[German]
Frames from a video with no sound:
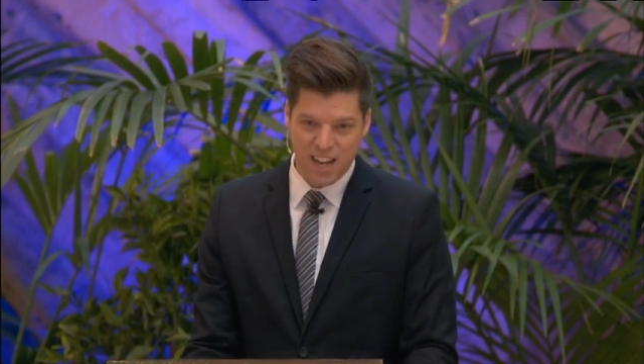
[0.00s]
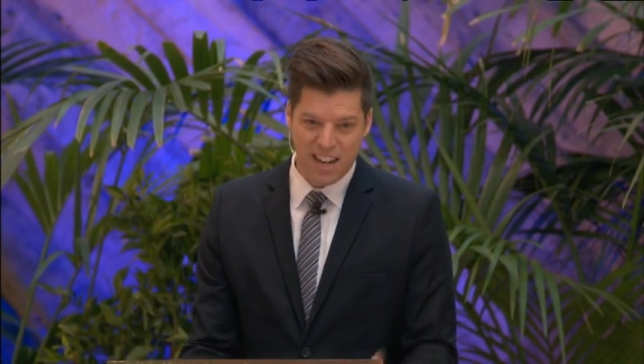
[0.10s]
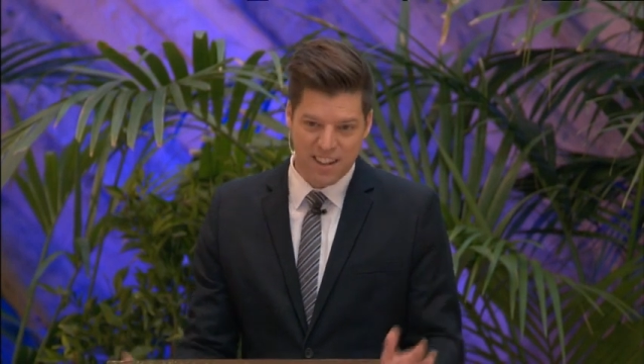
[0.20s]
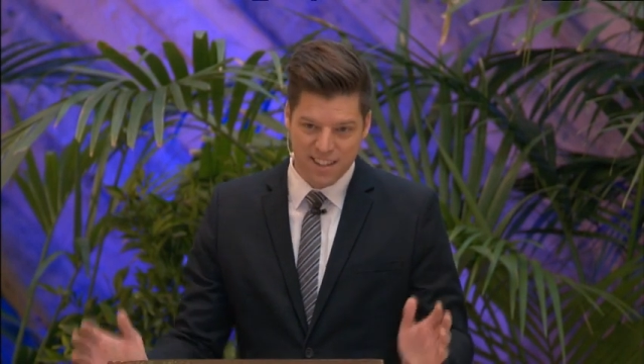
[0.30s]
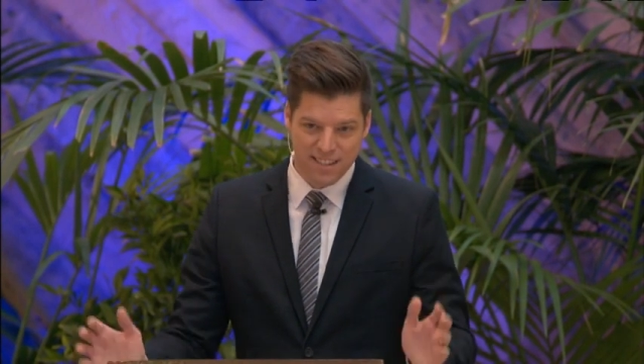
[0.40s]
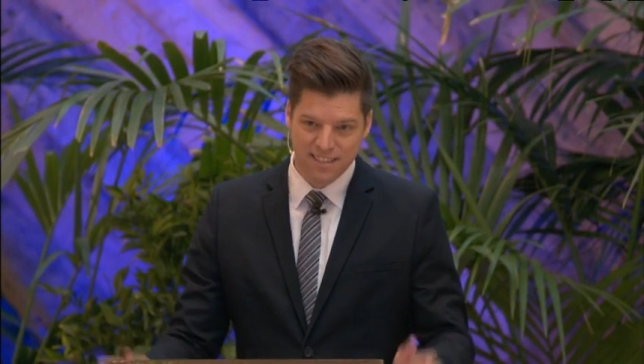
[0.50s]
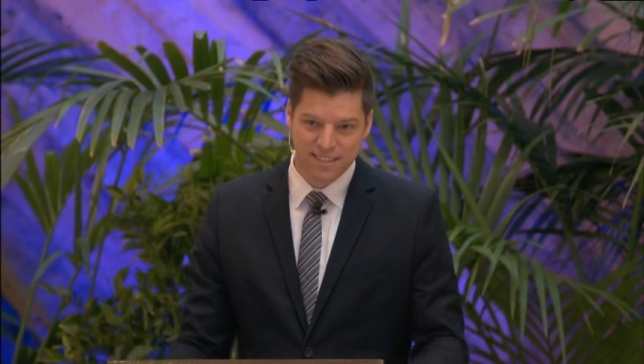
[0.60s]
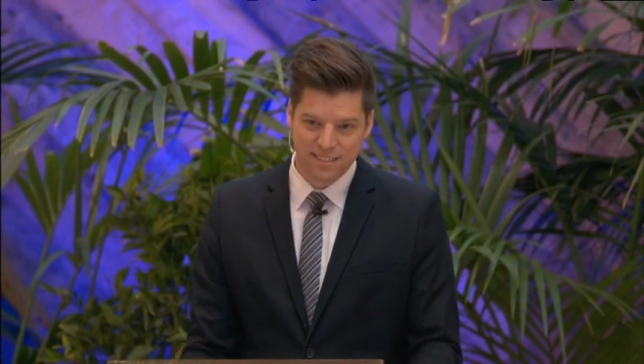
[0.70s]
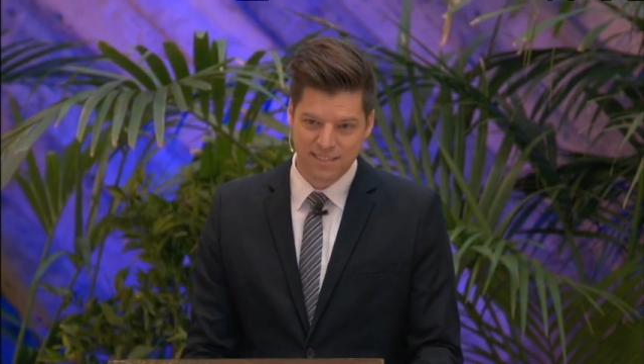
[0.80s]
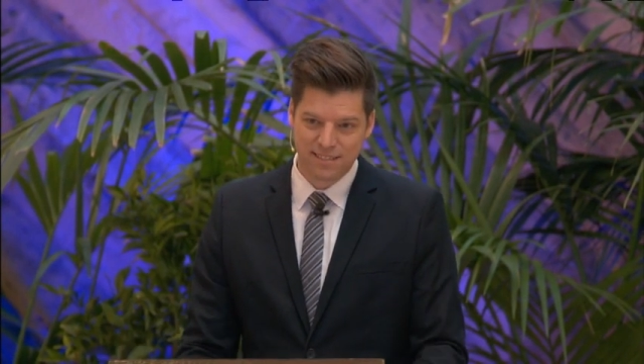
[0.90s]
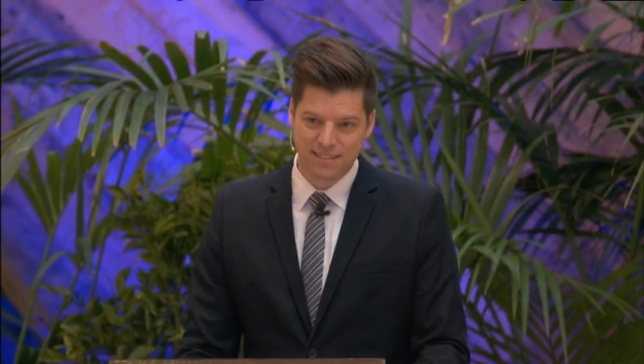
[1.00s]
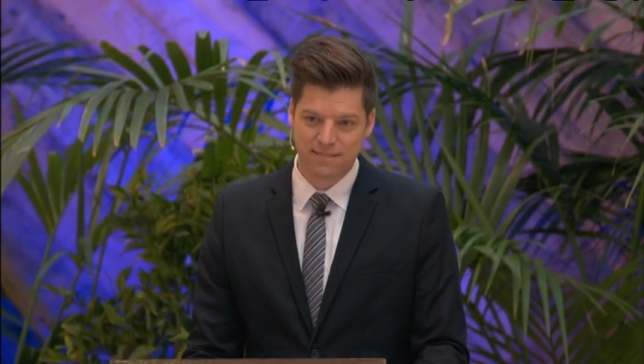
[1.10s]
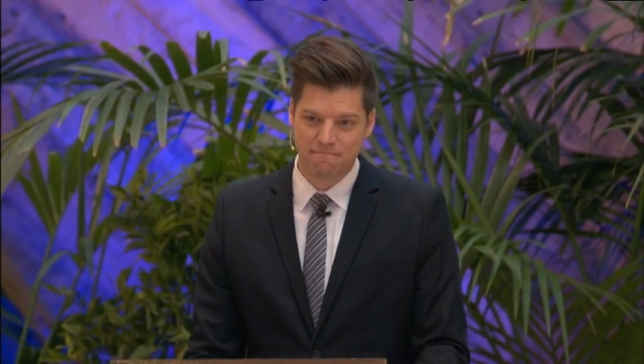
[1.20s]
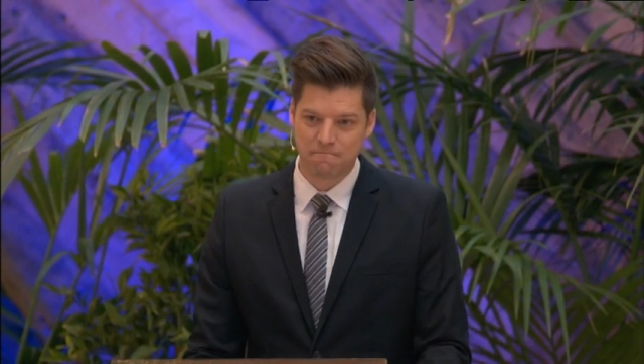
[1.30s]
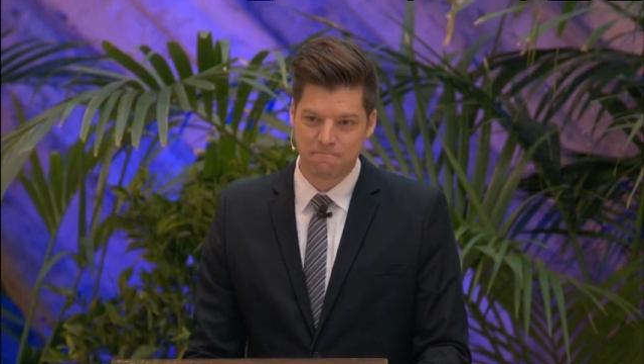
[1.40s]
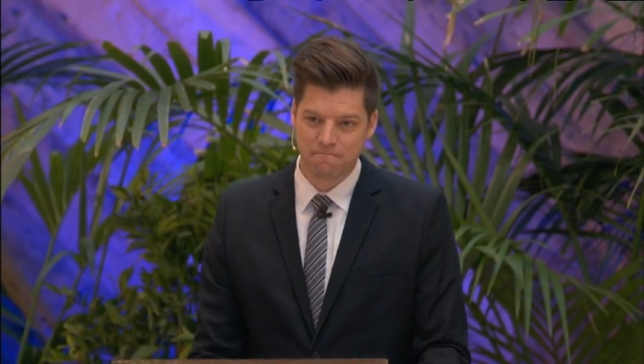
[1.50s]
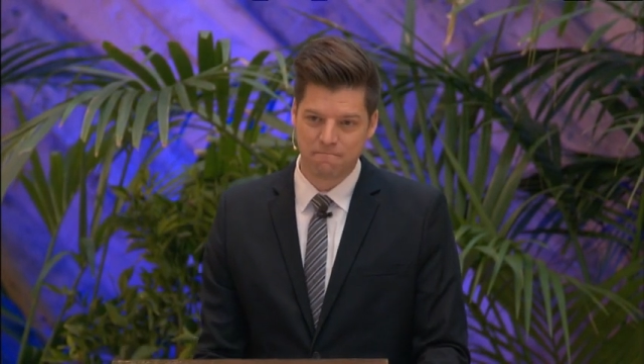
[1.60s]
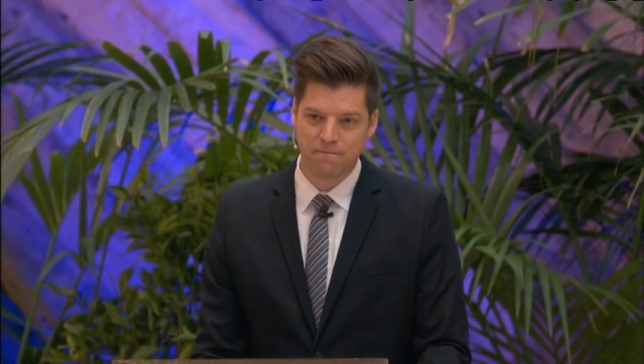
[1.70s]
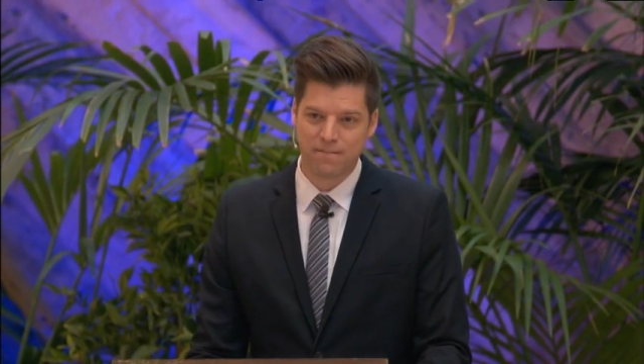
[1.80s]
Was verschafft ihnen Freude?